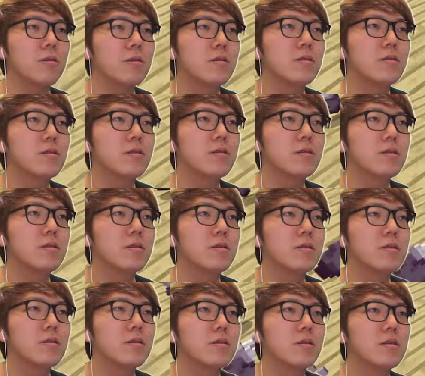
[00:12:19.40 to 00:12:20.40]
ん
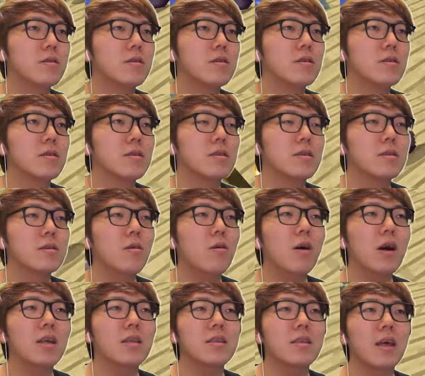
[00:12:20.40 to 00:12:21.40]
す
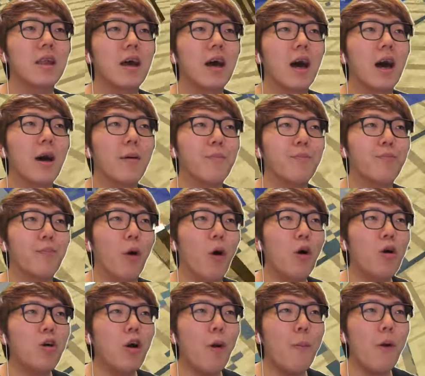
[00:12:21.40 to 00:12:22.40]
ごかったな
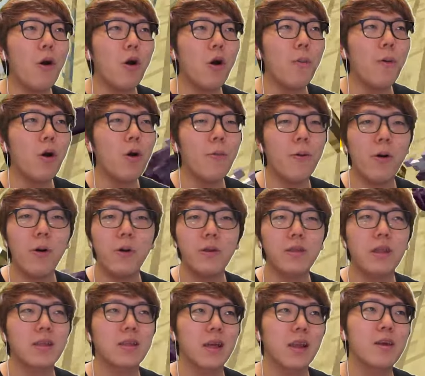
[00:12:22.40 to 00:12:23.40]
ボコボコボコボコっ
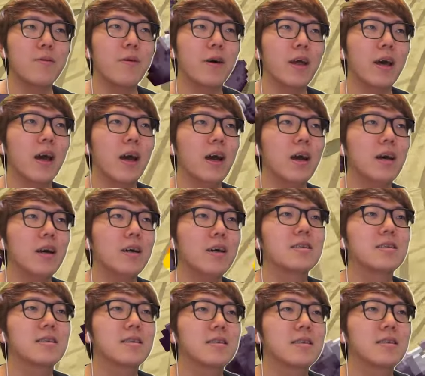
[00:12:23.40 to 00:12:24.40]
て言ったね今ね
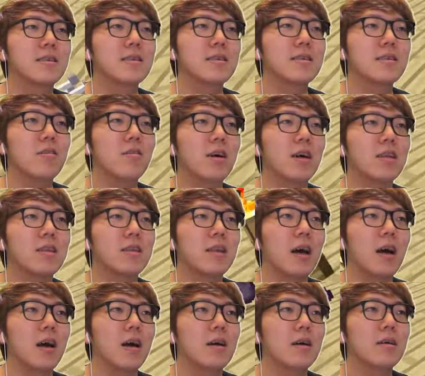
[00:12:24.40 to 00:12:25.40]
すごかっ
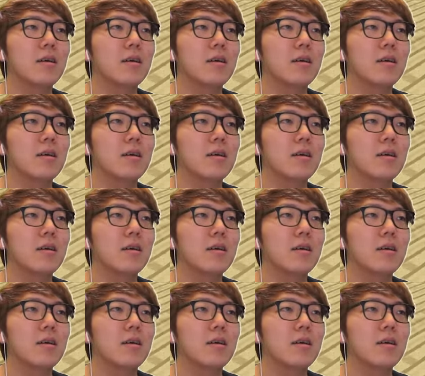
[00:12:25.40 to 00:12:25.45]
た